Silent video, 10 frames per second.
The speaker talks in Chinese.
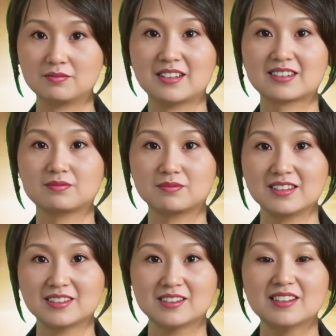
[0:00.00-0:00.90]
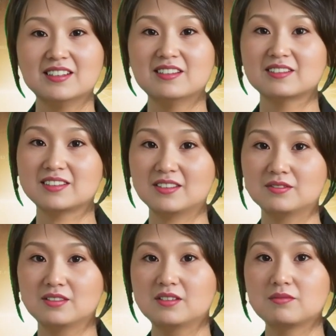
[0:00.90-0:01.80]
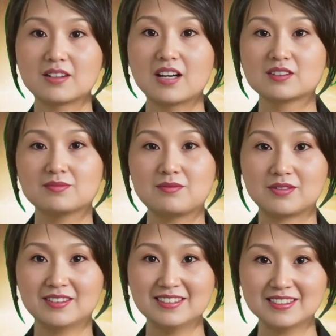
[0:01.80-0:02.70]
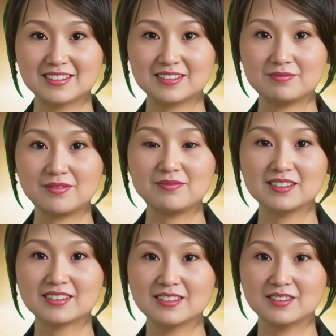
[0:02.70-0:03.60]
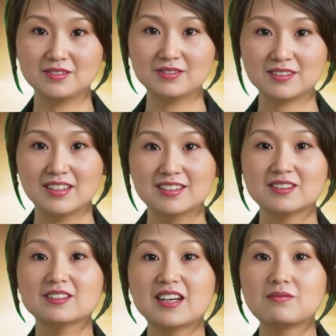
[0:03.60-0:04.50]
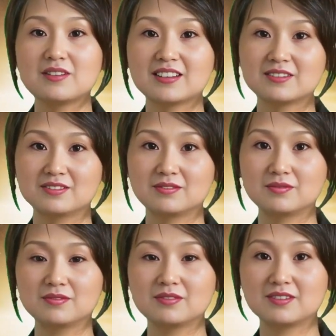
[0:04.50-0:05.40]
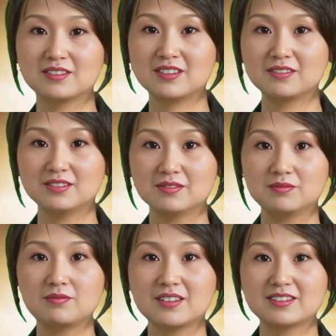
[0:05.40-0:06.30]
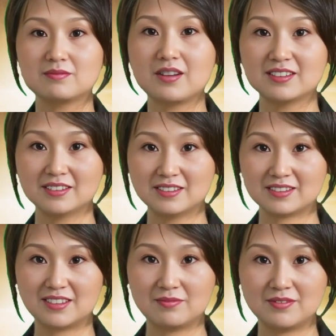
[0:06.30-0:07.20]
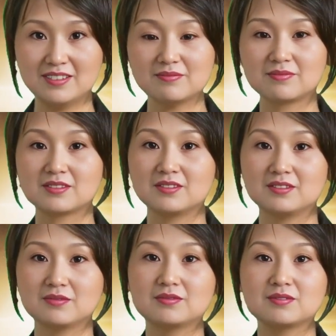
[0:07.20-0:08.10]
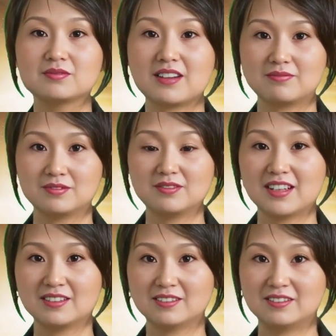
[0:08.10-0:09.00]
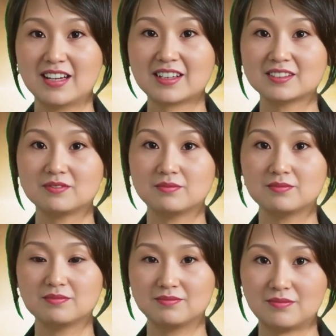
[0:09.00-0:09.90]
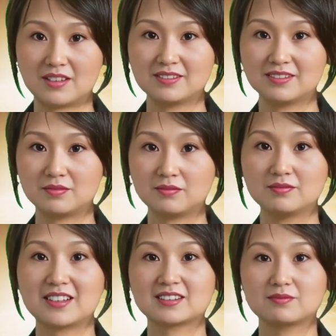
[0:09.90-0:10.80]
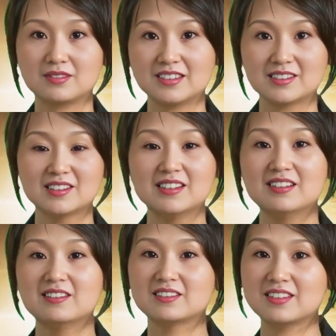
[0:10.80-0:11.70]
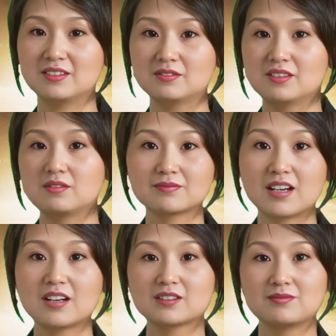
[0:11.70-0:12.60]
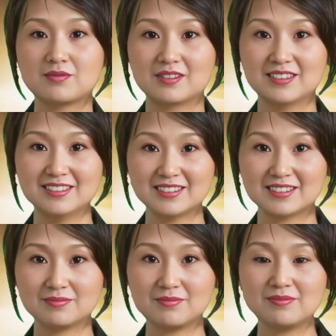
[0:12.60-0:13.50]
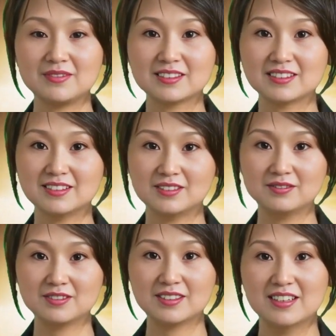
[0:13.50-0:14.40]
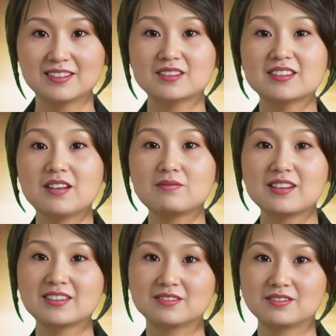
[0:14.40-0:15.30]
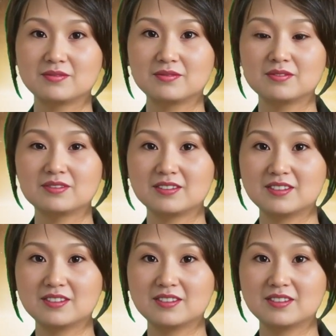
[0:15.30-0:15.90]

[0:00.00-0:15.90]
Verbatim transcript: 学者认为，伯恩斯此次访问旨在了解在香港的美国商人的看法。美国商人希望找到对策，而不是放弃香港市场。伯恩斯听取了他们的意见，并表示将向美国政府提出建议。